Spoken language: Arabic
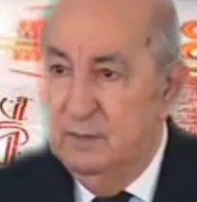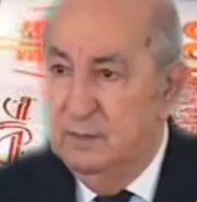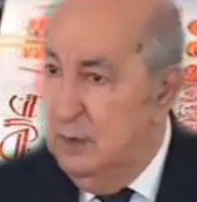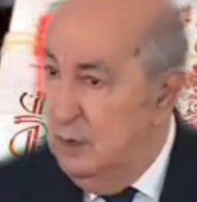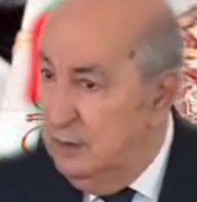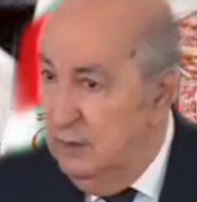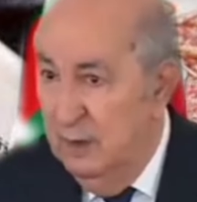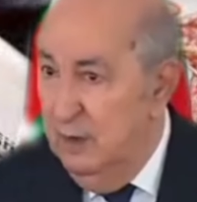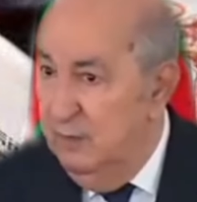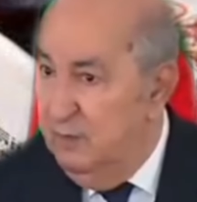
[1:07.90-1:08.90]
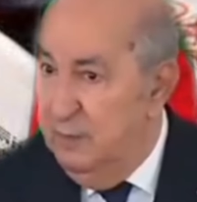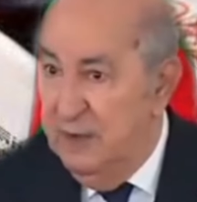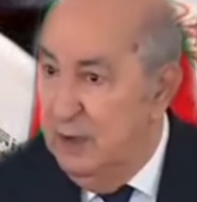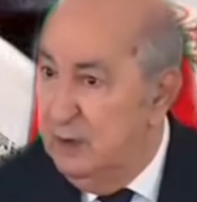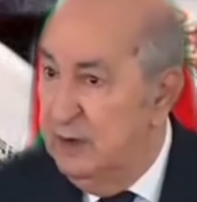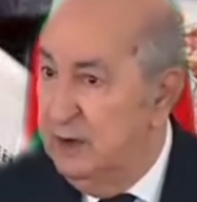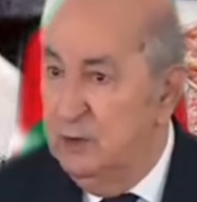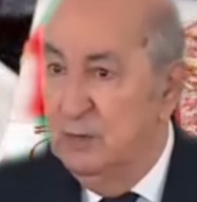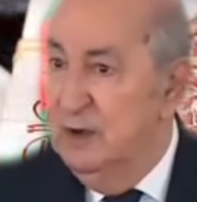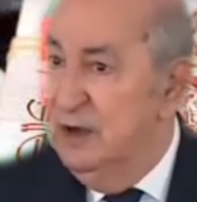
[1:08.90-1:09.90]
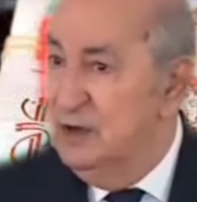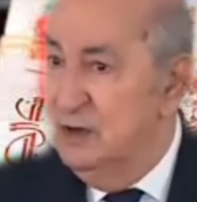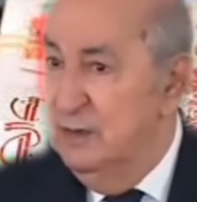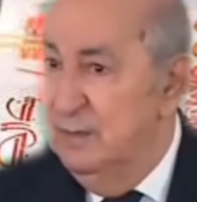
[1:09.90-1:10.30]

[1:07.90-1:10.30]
Donc, il faut payer correctement les gens.